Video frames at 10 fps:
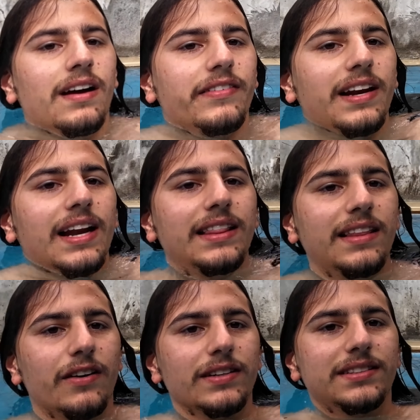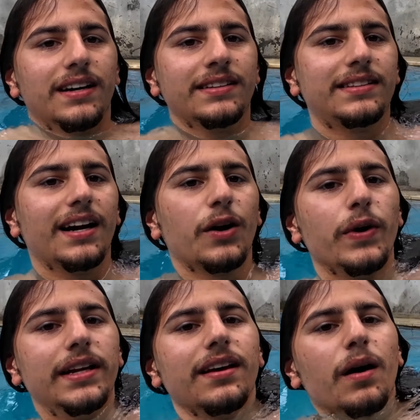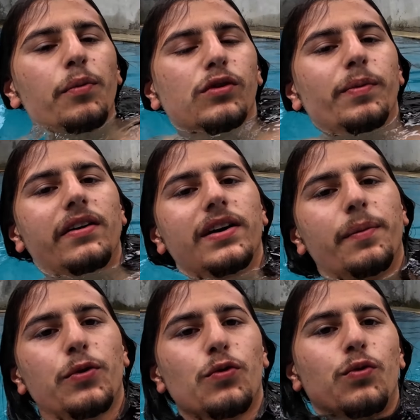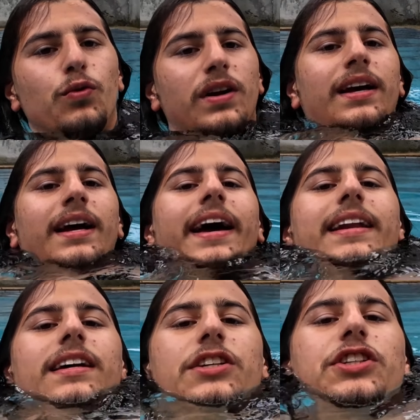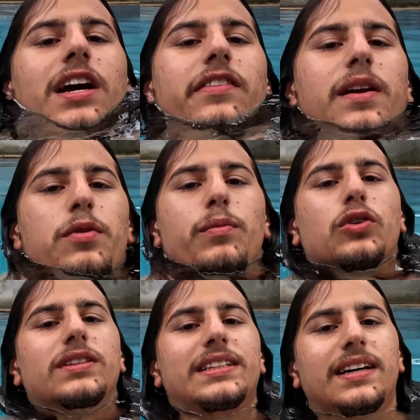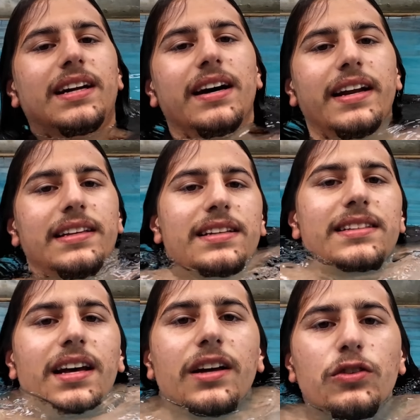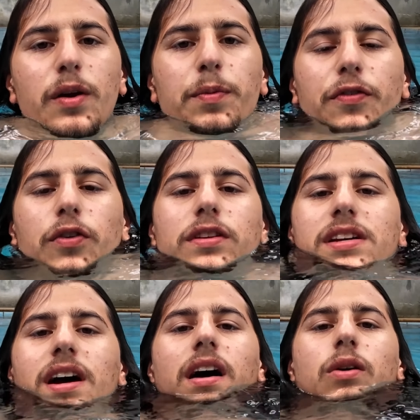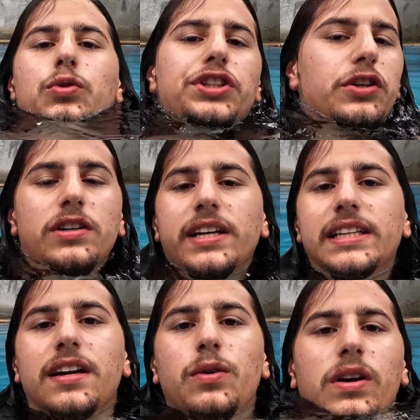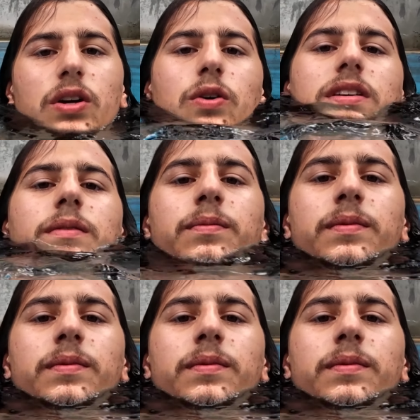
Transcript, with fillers: villetta e questa tranquillità proprio per avere più energia, avere più modo di staccare senza dover per forza uscire, e organizzare qualcosa.